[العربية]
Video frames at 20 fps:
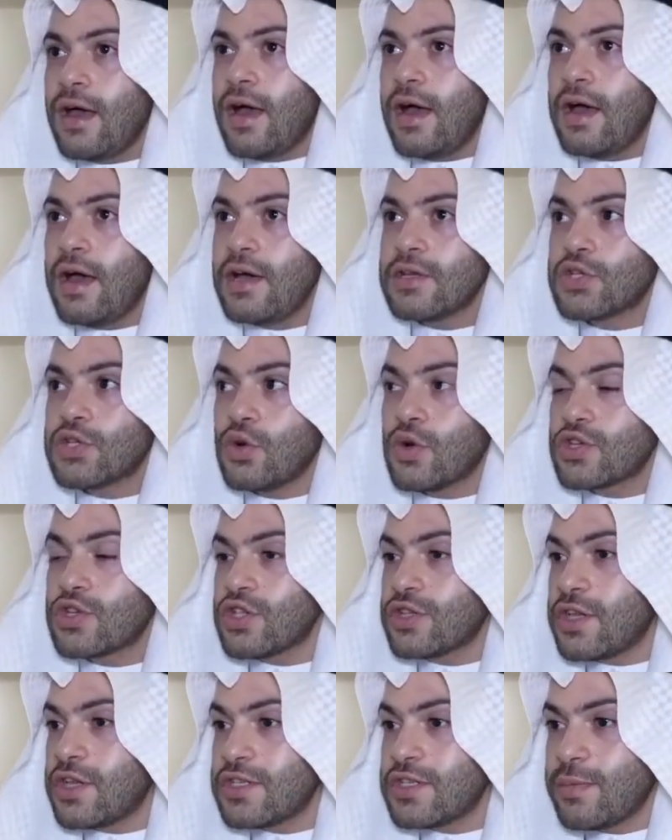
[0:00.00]
آه، شعور
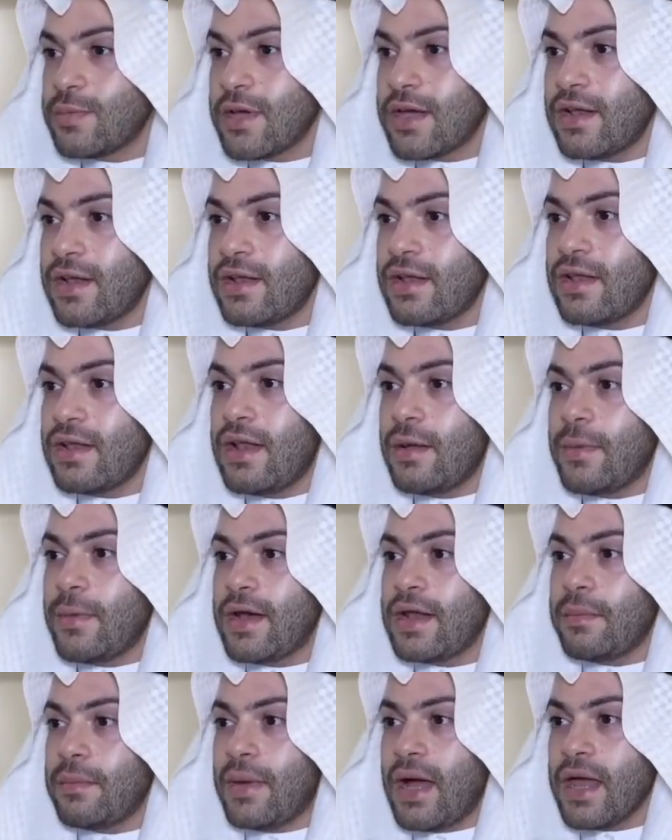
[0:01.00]
جدا جميل
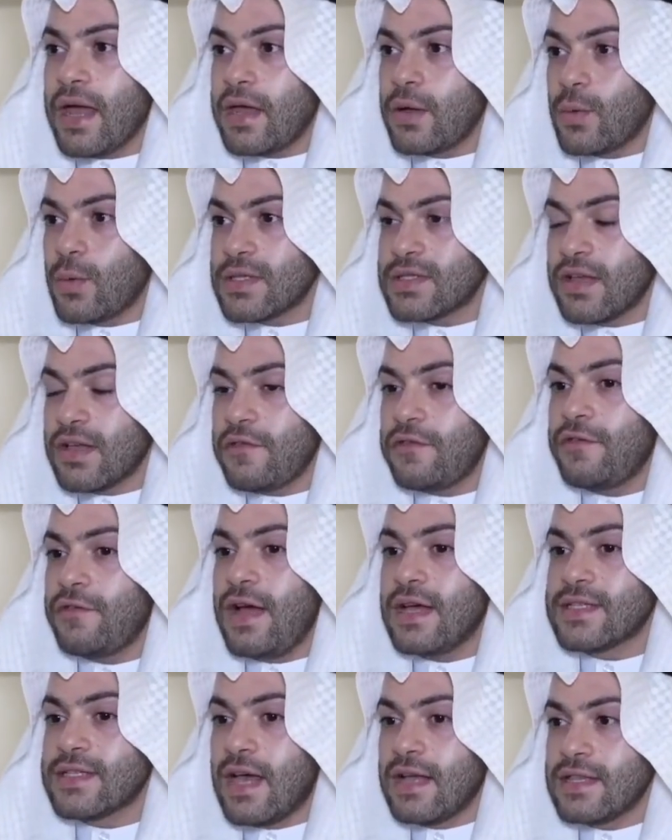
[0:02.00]
للأمانة ما ينوصف
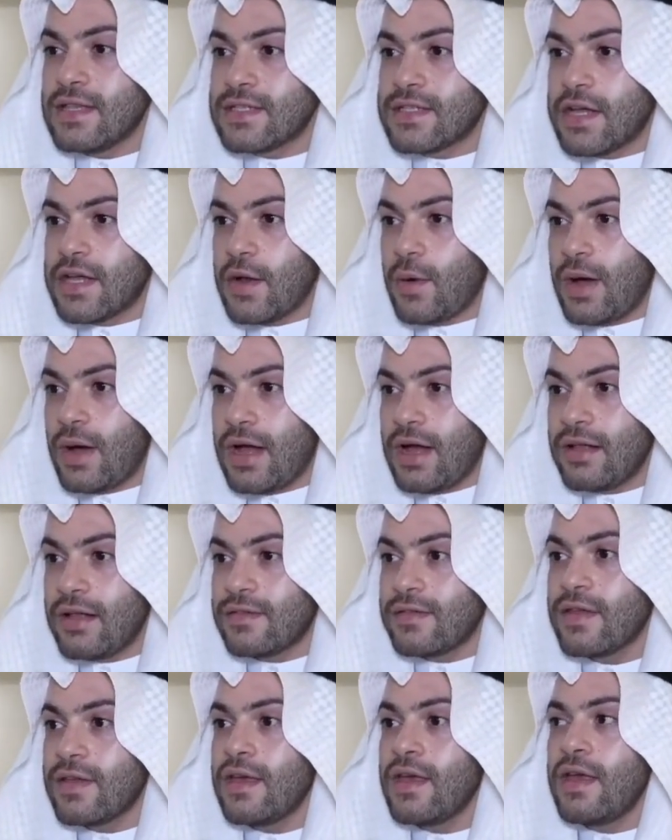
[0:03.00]
حصاد
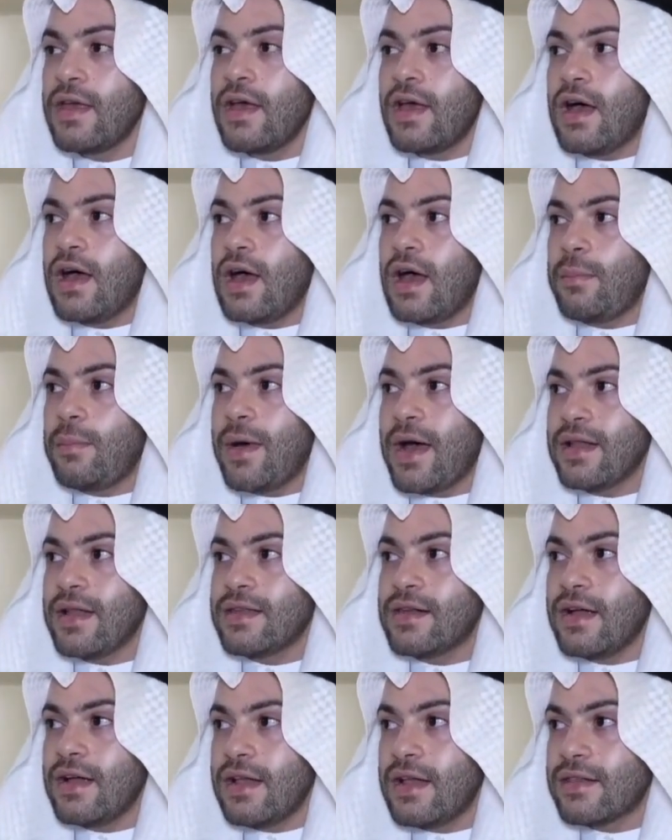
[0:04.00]
السنوات آه،
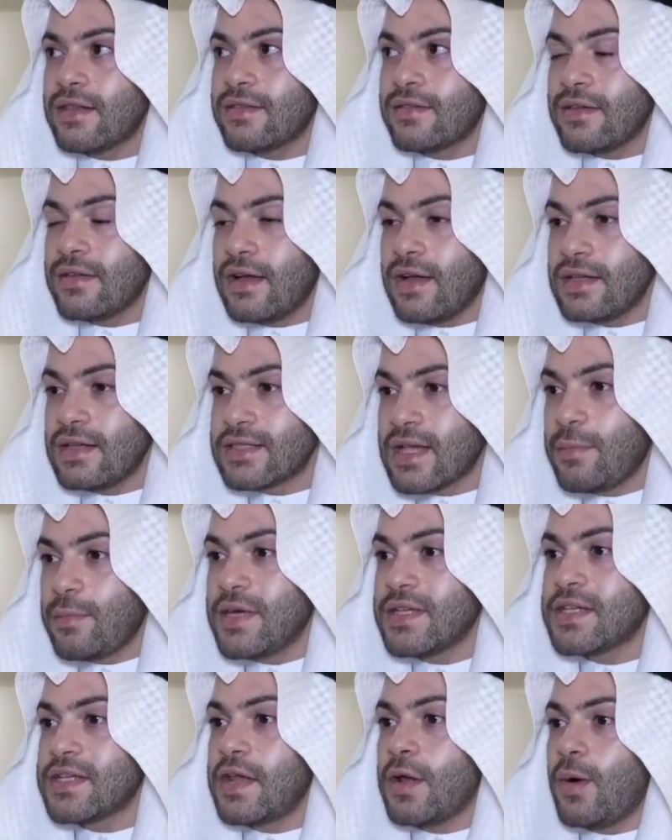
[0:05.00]
بعد رحلة آه،
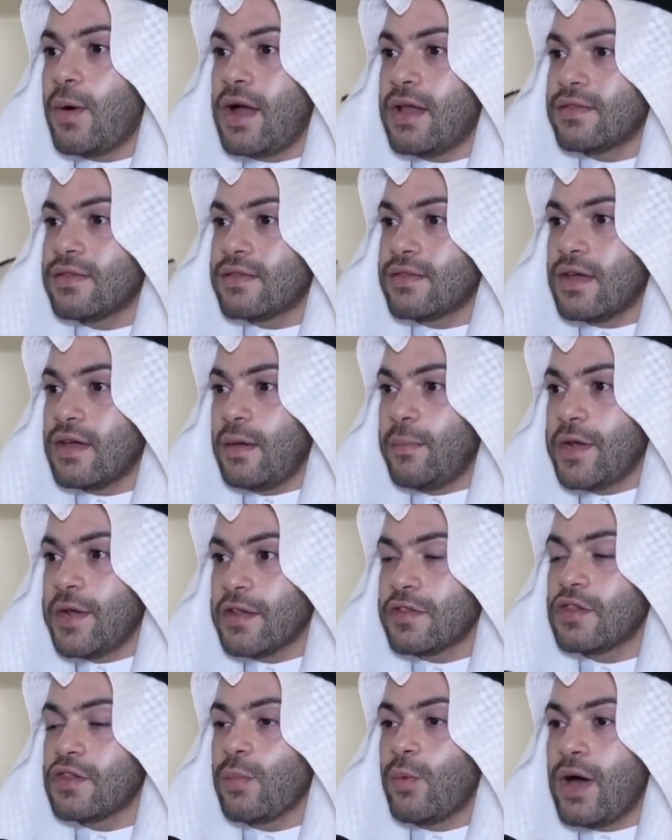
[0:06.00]
سبع سنوات من
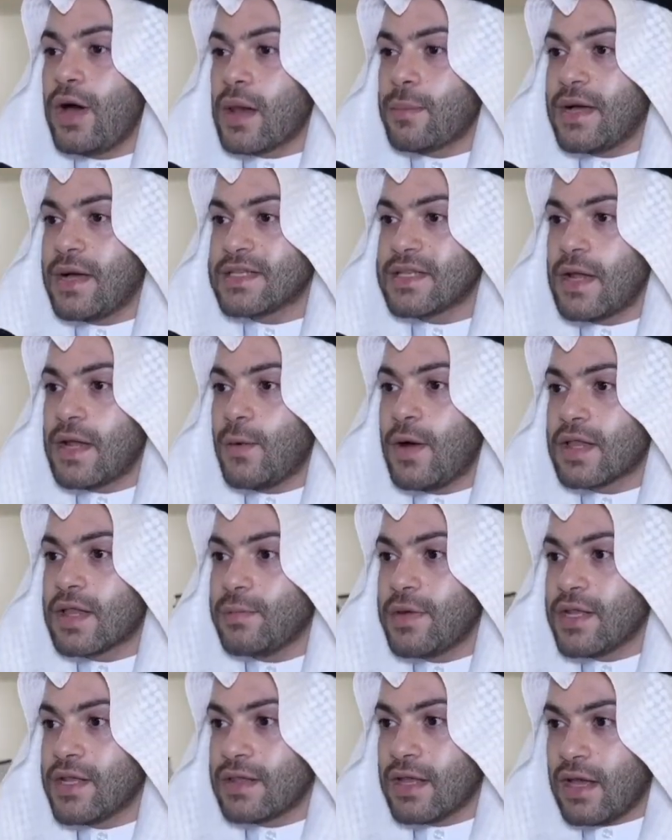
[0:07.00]
الطب وأربع
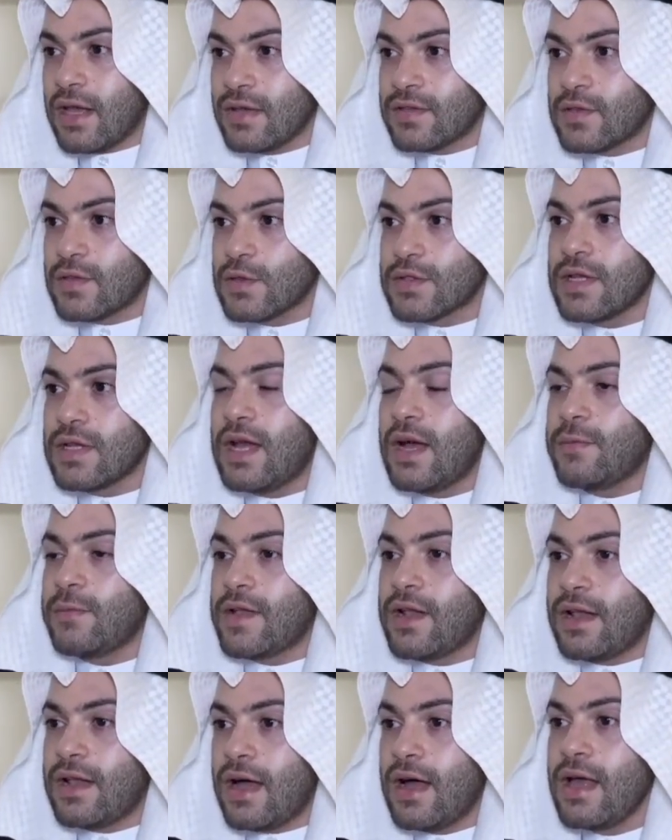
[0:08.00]
سنوات من التخصص
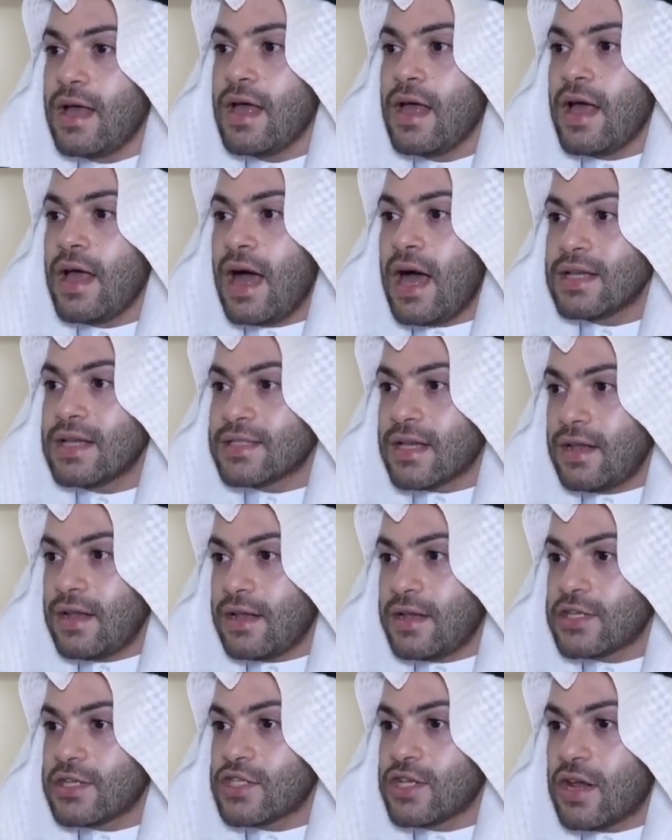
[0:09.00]
الحمد لله حصل
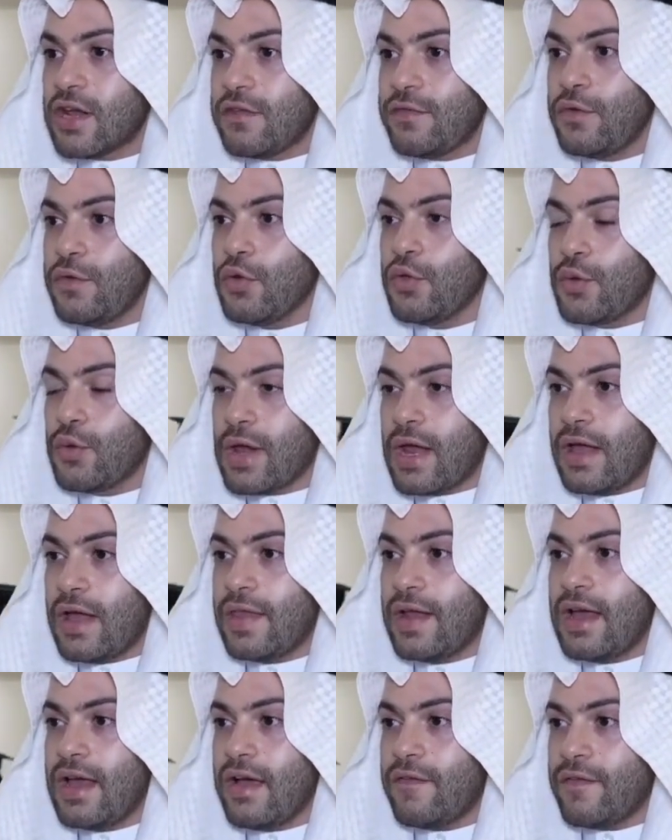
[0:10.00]
لنا شرف حضور
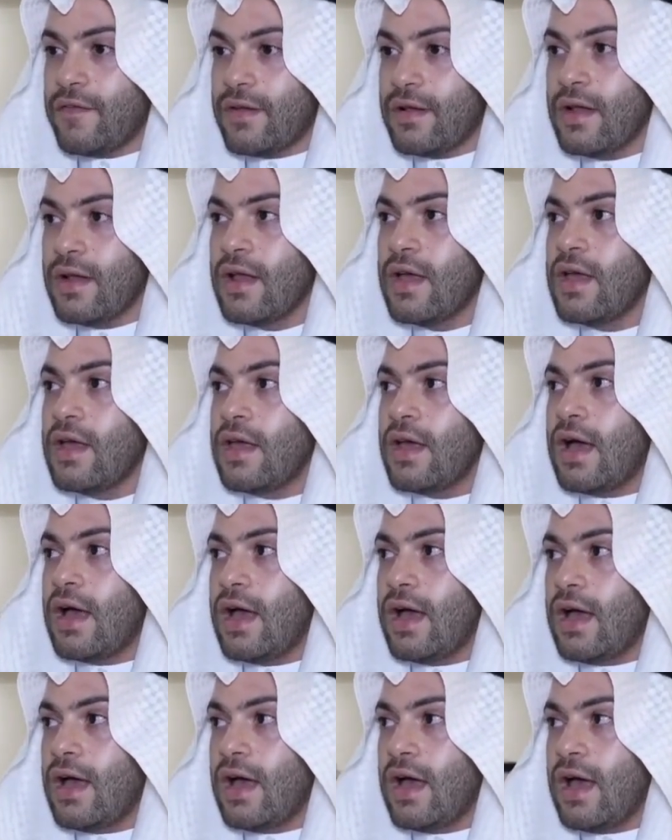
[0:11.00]
هذا الحفل
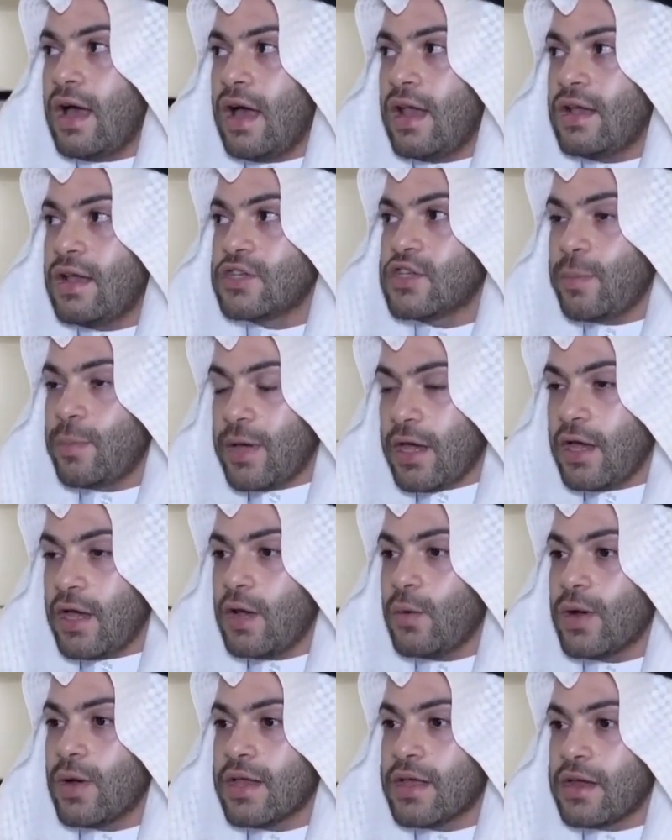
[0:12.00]

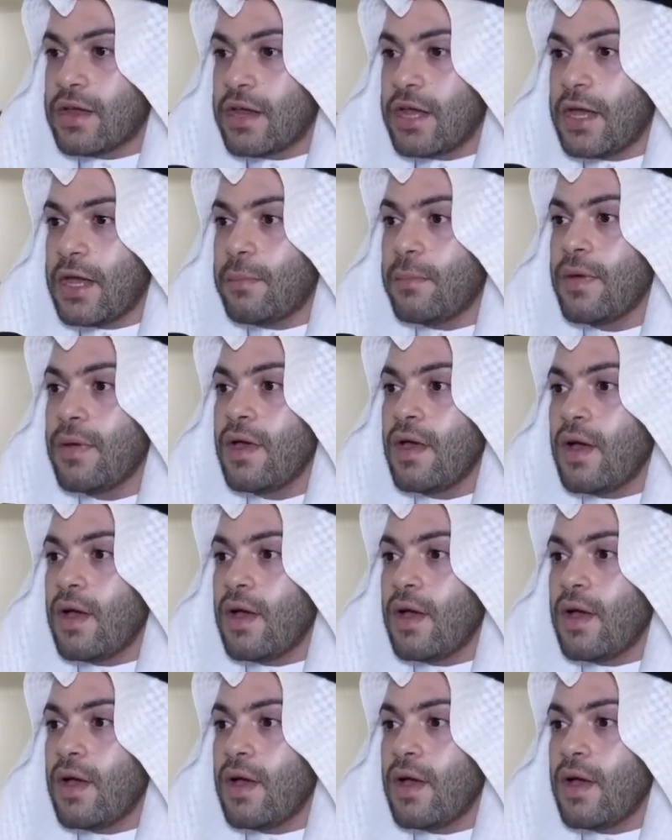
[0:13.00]
الجميل والكريم